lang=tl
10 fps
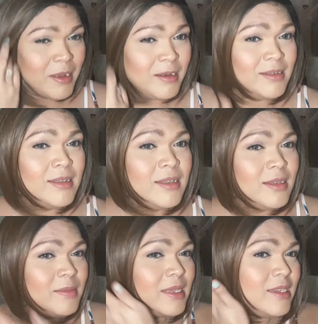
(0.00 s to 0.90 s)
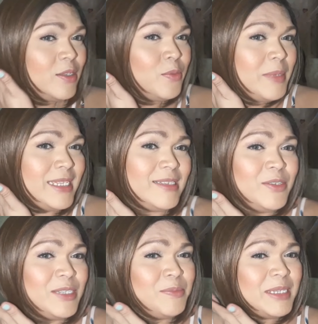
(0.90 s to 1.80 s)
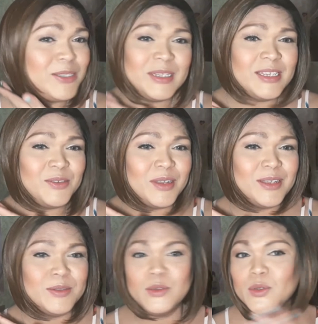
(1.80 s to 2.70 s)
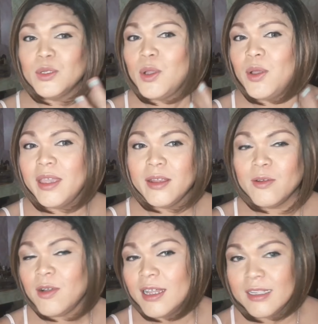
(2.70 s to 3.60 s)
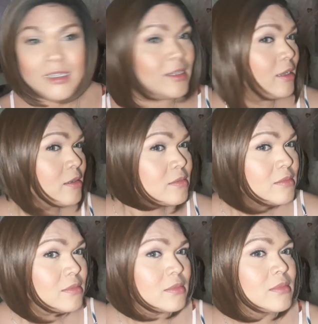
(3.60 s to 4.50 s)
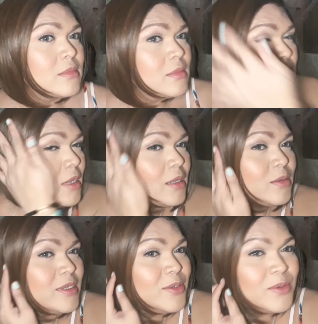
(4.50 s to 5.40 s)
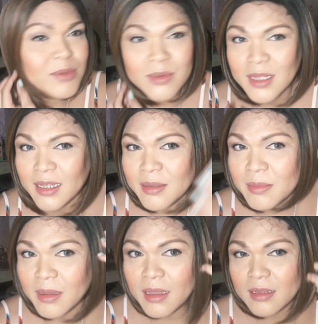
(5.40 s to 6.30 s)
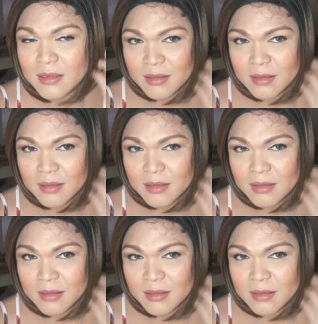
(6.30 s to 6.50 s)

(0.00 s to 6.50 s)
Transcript: parang, parang kinupit, kinupit ko lang yung ano, yung long hair ko kanina. ganun din yung kulay, di ba?